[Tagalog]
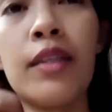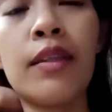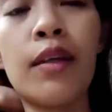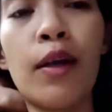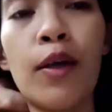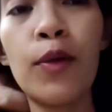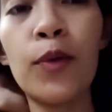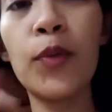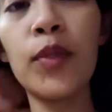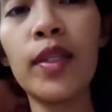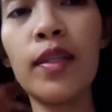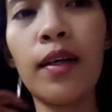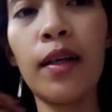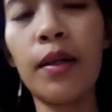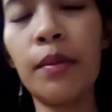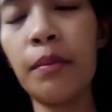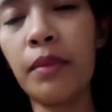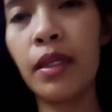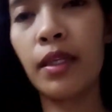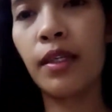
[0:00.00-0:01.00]
Nakauwi na
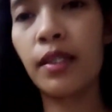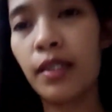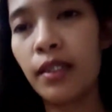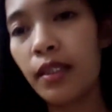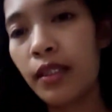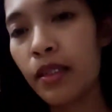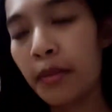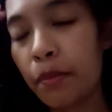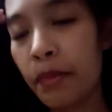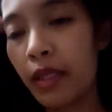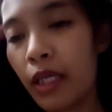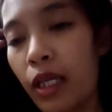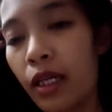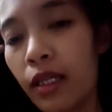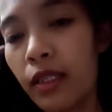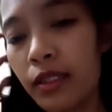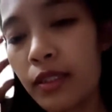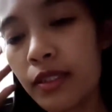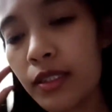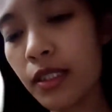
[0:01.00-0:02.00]
kami. Kanina pa.
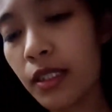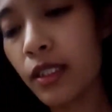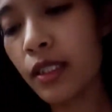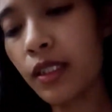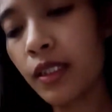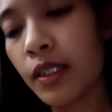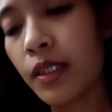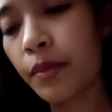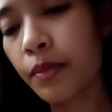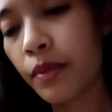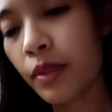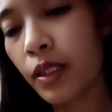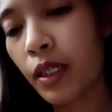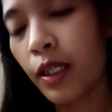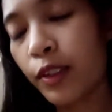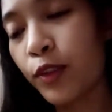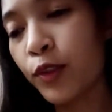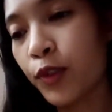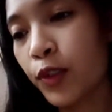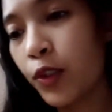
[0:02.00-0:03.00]
Si,
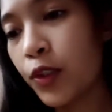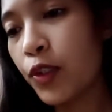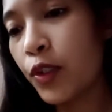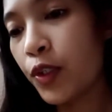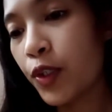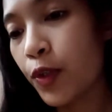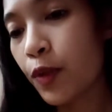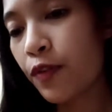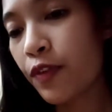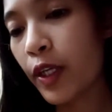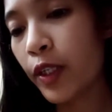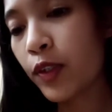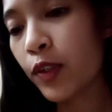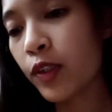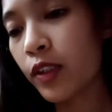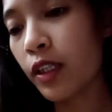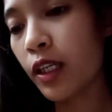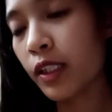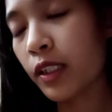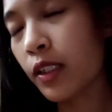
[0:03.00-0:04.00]
ano, yung friend
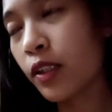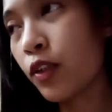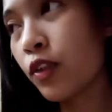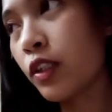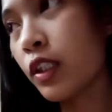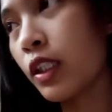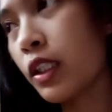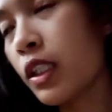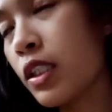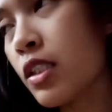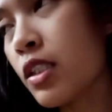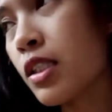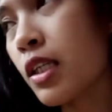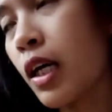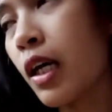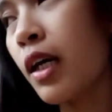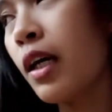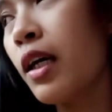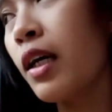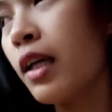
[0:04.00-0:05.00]
ko, nahatid ko na din
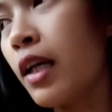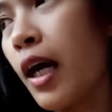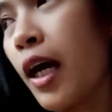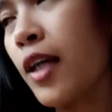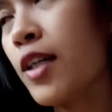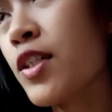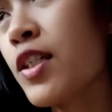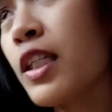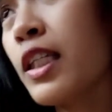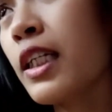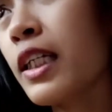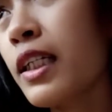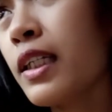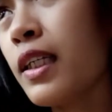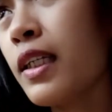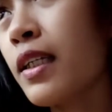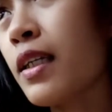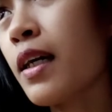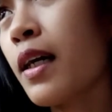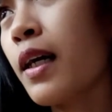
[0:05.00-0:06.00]
siya. Actually,
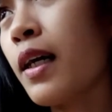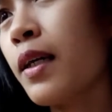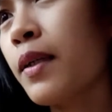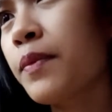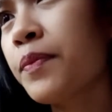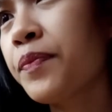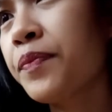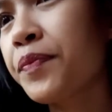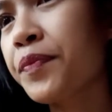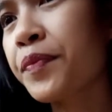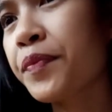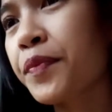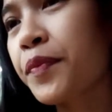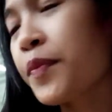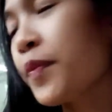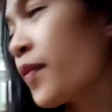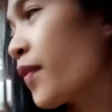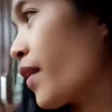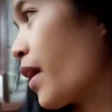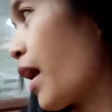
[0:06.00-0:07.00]
kanina,
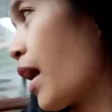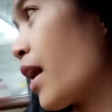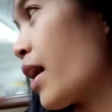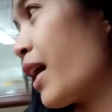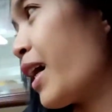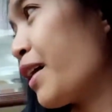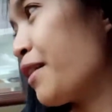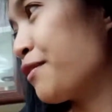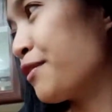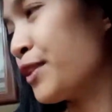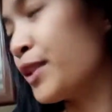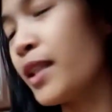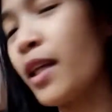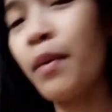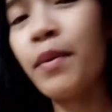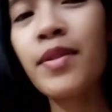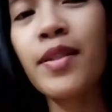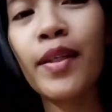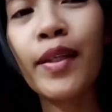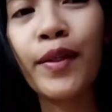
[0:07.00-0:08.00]
after
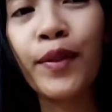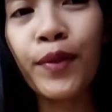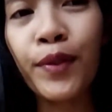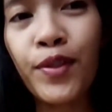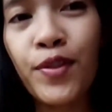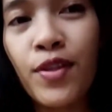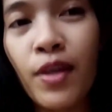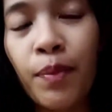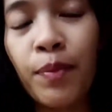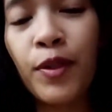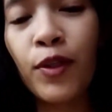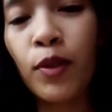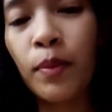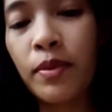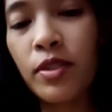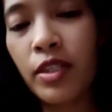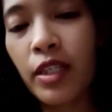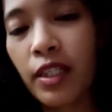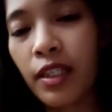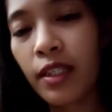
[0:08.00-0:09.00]
namin sa liquor shop, di ko
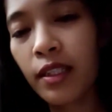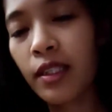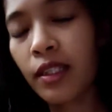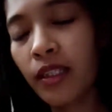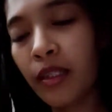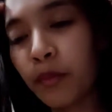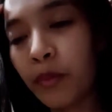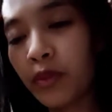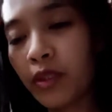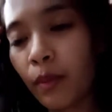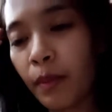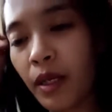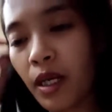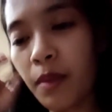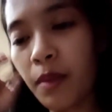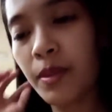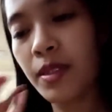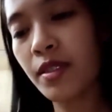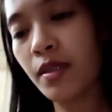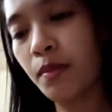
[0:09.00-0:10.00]
pa siya hinatid. Nagpunta pa
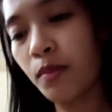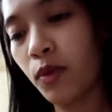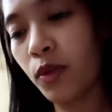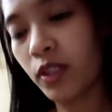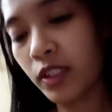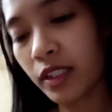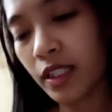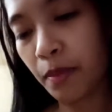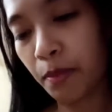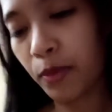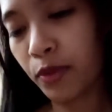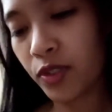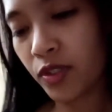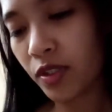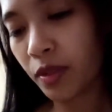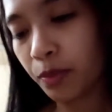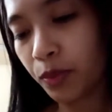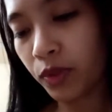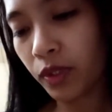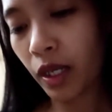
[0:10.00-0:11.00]
kami sa mall. Tapos,
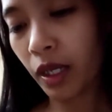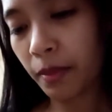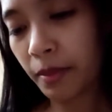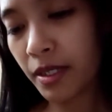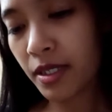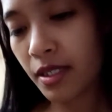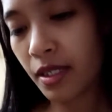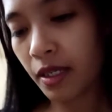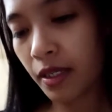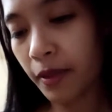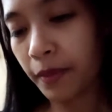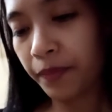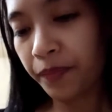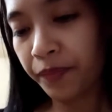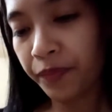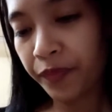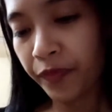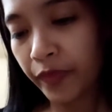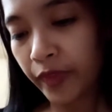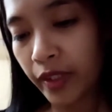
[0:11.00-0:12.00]
nagpunta kami sa
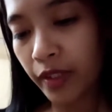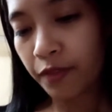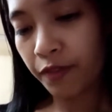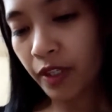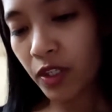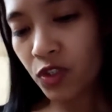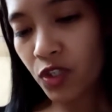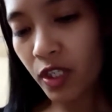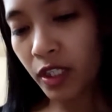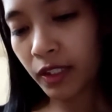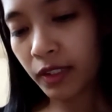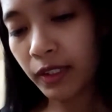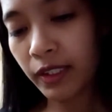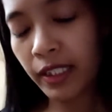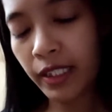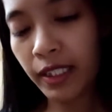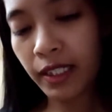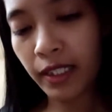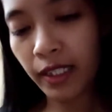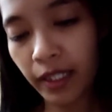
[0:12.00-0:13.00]
facial
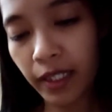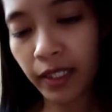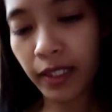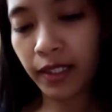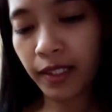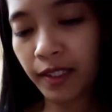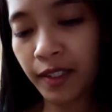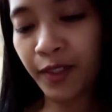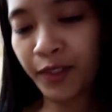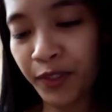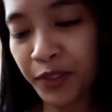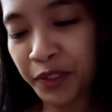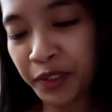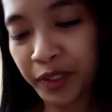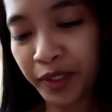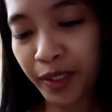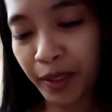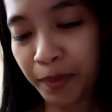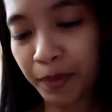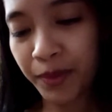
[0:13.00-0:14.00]
clinic,
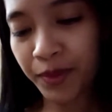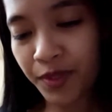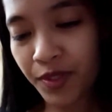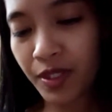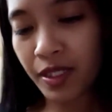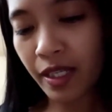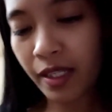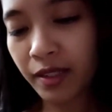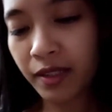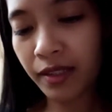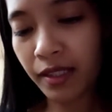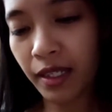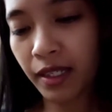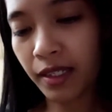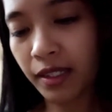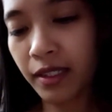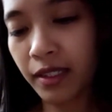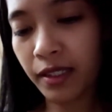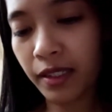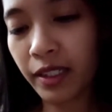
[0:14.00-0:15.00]
ganun. Tapos
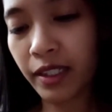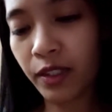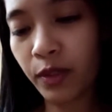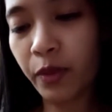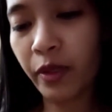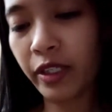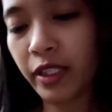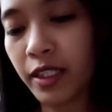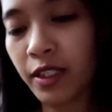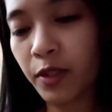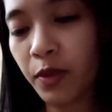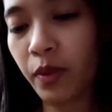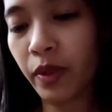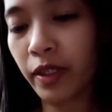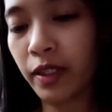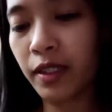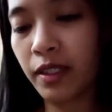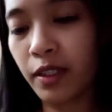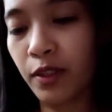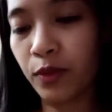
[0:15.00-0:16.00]
dental,
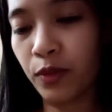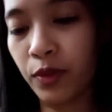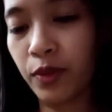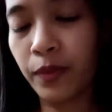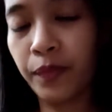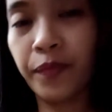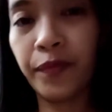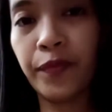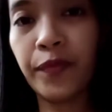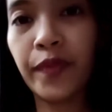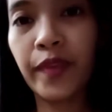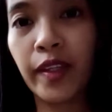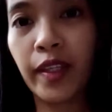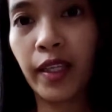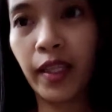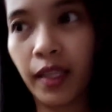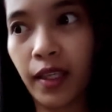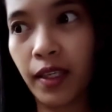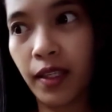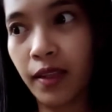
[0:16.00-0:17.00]
nag-inquire-inquire, ganun.
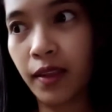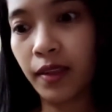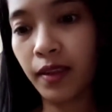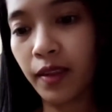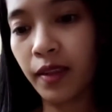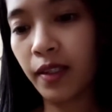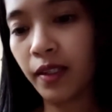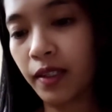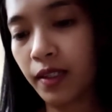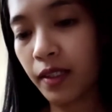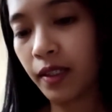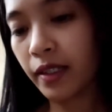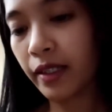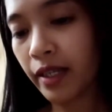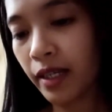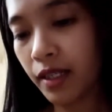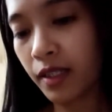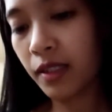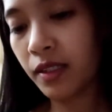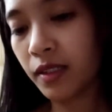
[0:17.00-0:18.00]
And,
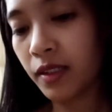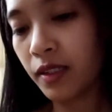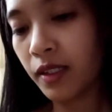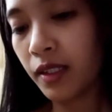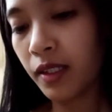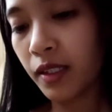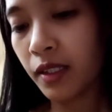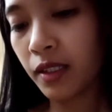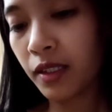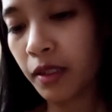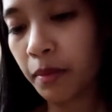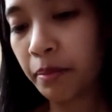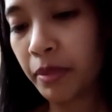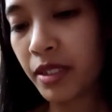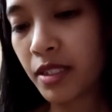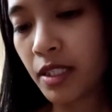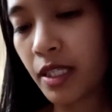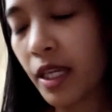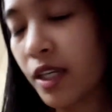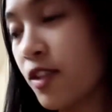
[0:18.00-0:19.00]
yeah,
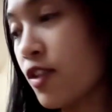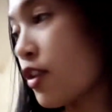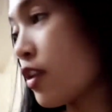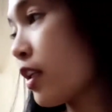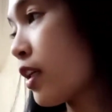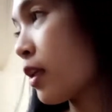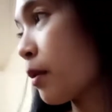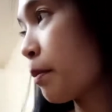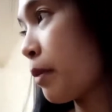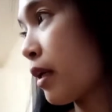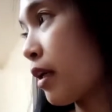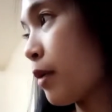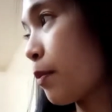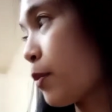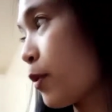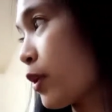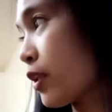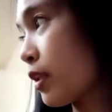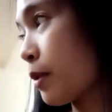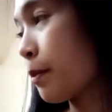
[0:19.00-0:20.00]
nagpa-schedule na,
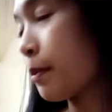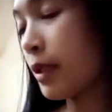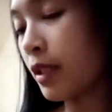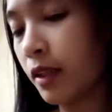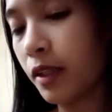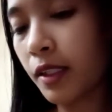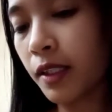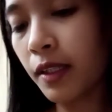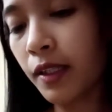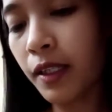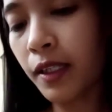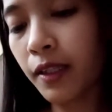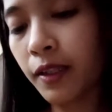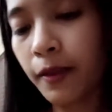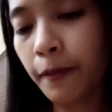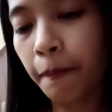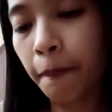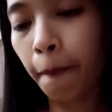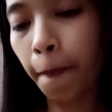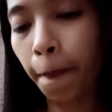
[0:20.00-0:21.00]
pa-appointment na din.
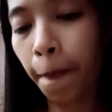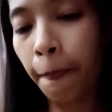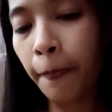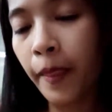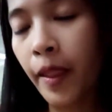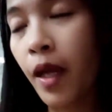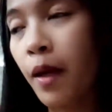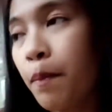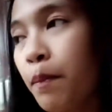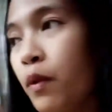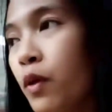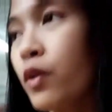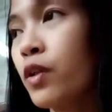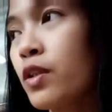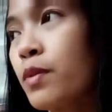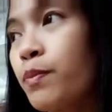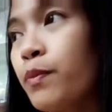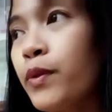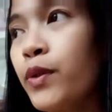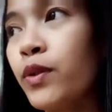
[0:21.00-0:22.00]

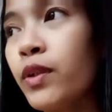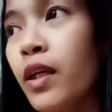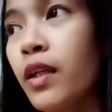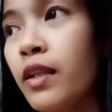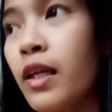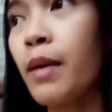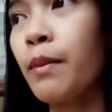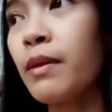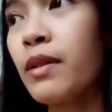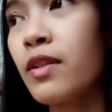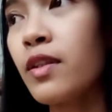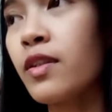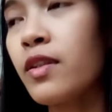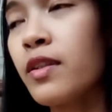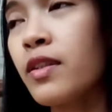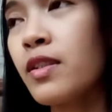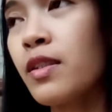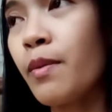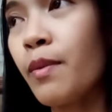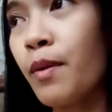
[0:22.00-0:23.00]
Tapos, punta namin
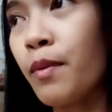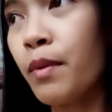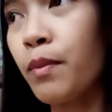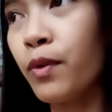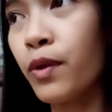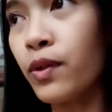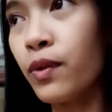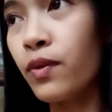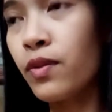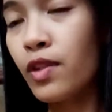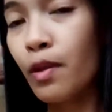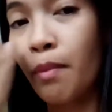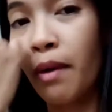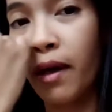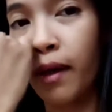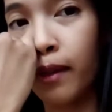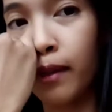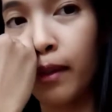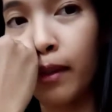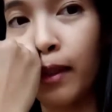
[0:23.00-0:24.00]
si Bebe Boy doon sa
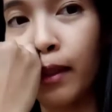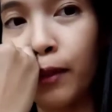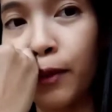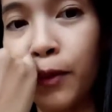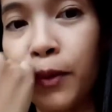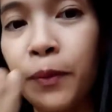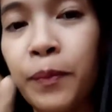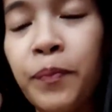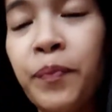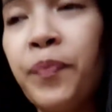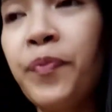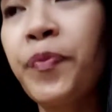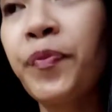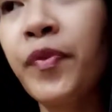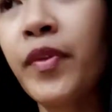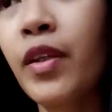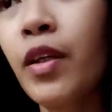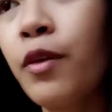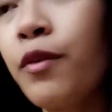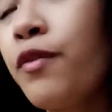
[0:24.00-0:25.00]
bahay ng ano,
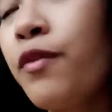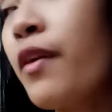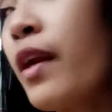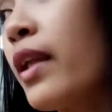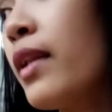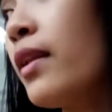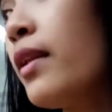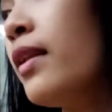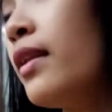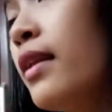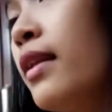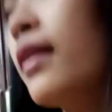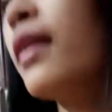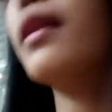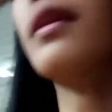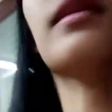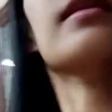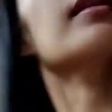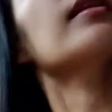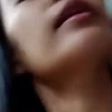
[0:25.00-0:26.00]
ng friend
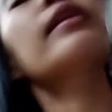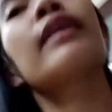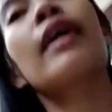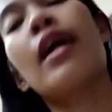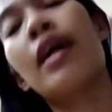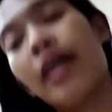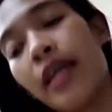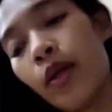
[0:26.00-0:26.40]
niya.